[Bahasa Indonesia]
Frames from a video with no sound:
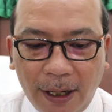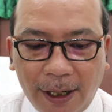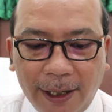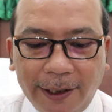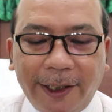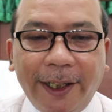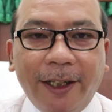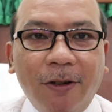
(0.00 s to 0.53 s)

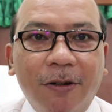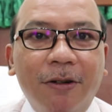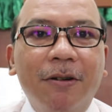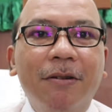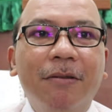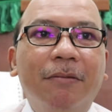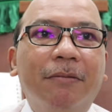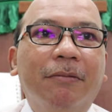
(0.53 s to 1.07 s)
Risiko
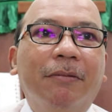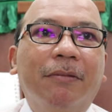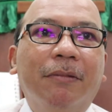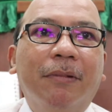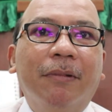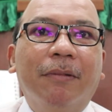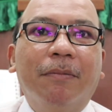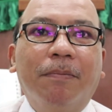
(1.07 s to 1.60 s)

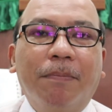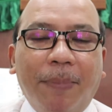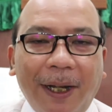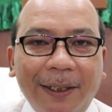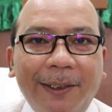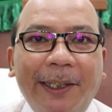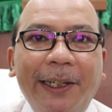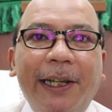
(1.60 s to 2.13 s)

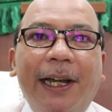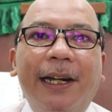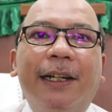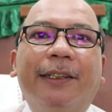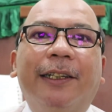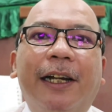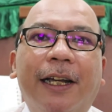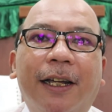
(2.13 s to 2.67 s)
pasti ada
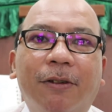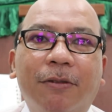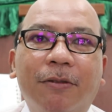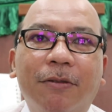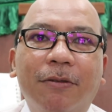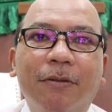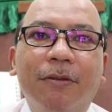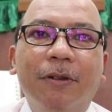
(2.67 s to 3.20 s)

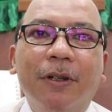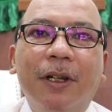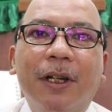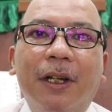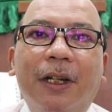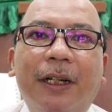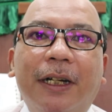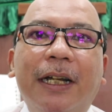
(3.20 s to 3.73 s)
selalu
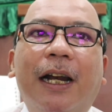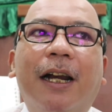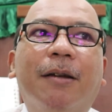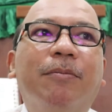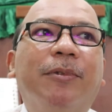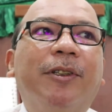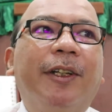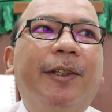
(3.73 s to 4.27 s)

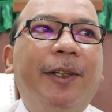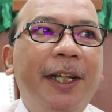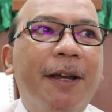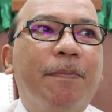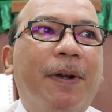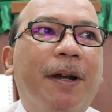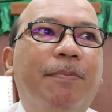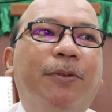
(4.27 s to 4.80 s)
dalam
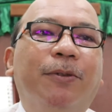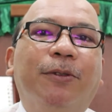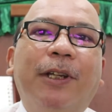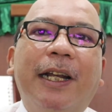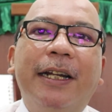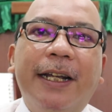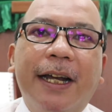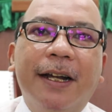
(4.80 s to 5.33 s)
setiap
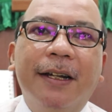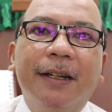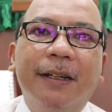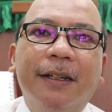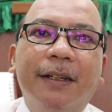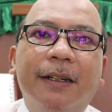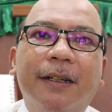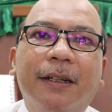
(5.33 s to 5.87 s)
keputusan yang
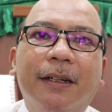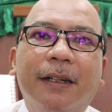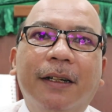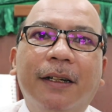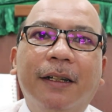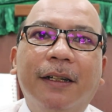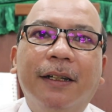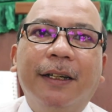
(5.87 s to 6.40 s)

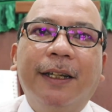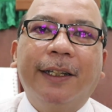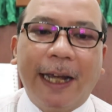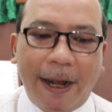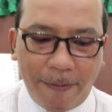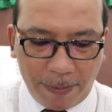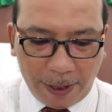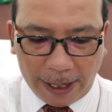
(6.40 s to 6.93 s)
kita
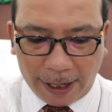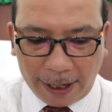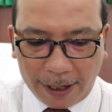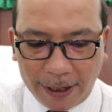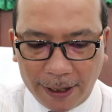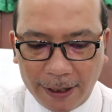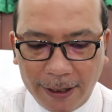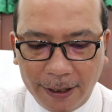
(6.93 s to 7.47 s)
ambil.
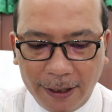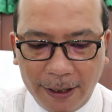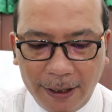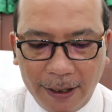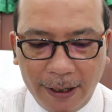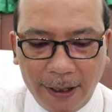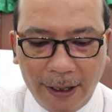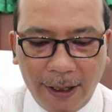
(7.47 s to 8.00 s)

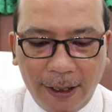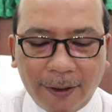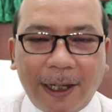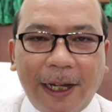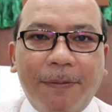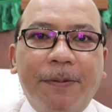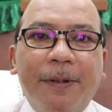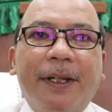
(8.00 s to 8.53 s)

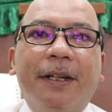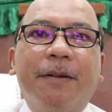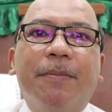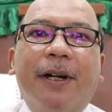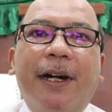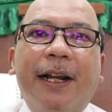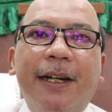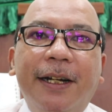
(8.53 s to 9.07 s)
Tapi
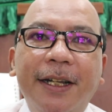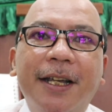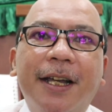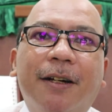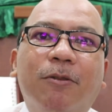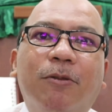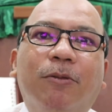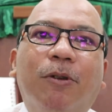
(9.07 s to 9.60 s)

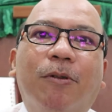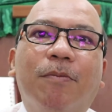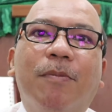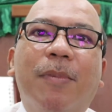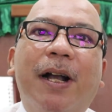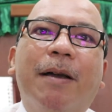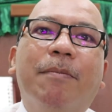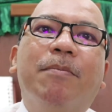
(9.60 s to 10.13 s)
keberanian untuk
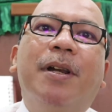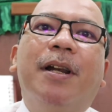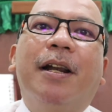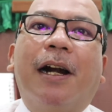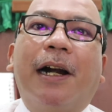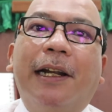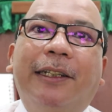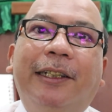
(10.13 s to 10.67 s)
mengambil
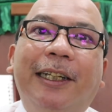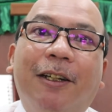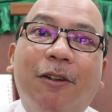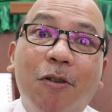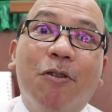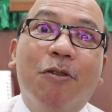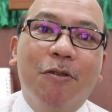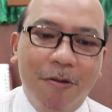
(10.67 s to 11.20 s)

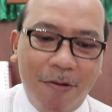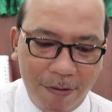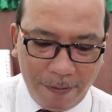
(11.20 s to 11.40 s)
risiko